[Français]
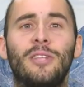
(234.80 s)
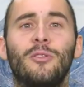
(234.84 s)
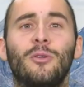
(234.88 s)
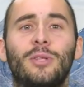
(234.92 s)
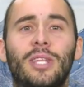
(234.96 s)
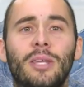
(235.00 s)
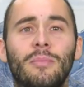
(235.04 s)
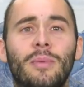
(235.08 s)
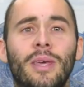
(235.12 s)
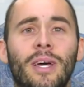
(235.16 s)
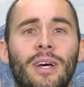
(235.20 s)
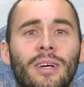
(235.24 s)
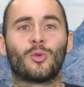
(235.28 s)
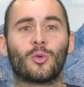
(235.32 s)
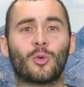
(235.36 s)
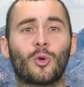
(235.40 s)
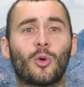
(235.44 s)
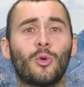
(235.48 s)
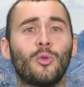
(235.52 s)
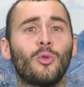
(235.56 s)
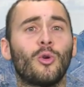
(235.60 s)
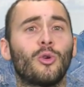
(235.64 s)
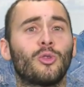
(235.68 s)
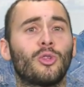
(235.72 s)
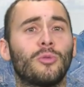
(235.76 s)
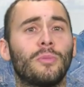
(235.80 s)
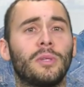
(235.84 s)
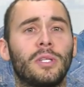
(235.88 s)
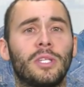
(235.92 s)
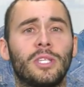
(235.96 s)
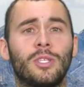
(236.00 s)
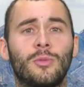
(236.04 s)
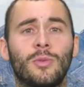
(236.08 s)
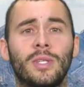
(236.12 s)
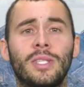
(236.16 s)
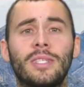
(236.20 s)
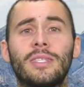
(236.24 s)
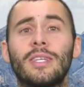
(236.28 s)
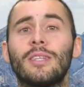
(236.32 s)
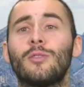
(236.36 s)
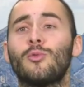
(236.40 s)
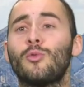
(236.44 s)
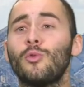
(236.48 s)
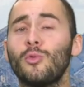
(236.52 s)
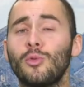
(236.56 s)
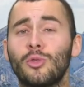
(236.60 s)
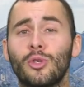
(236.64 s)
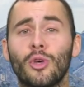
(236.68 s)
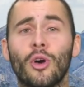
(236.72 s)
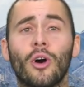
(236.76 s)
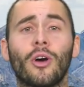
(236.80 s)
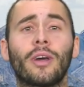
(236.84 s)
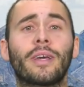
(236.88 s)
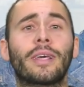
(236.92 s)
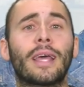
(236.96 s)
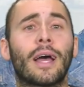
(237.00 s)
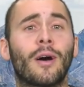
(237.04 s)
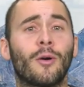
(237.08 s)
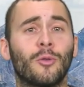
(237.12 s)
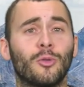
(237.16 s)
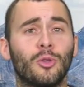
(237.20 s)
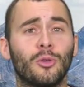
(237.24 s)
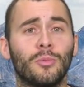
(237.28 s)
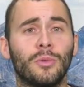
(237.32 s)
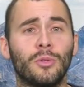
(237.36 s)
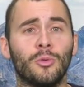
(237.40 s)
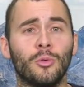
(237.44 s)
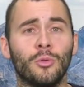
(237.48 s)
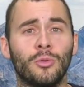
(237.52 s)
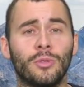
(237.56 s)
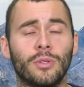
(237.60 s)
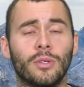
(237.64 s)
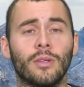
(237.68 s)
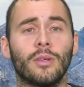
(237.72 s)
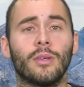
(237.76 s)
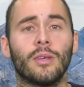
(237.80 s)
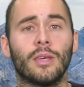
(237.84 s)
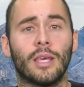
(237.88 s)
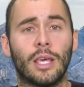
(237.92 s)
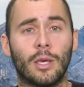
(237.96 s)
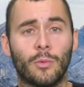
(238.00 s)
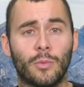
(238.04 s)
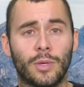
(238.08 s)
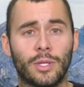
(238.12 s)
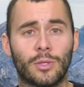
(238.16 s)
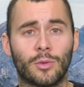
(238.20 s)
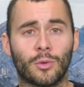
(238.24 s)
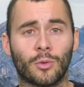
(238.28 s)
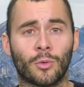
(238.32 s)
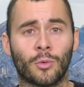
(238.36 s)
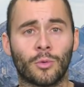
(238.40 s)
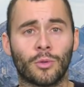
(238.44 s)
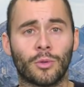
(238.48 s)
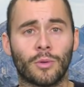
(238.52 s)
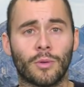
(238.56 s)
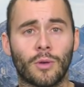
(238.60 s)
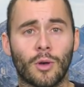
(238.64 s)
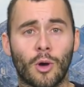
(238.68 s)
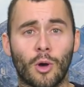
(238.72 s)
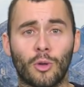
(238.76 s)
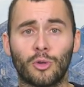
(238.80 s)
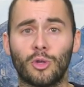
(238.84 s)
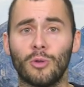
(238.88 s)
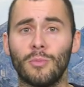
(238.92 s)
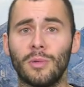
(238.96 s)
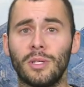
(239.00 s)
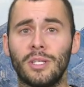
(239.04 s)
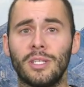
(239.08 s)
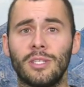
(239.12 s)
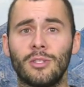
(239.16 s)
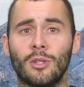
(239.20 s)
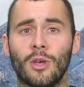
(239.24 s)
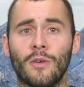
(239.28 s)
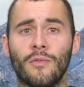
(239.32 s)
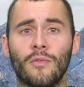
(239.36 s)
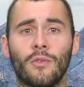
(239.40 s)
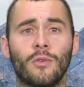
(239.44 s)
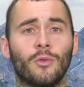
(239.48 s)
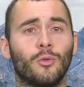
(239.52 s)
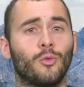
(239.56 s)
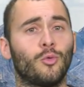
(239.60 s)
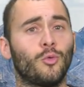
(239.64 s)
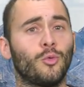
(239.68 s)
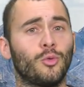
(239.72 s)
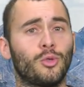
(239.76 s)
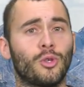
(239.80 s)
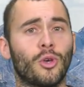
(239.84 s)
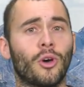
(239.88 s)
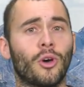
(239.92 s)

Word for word: Et notez bien, son chrono en 2018, c'est 12h42 minutes 8 secondes. En 2019, 12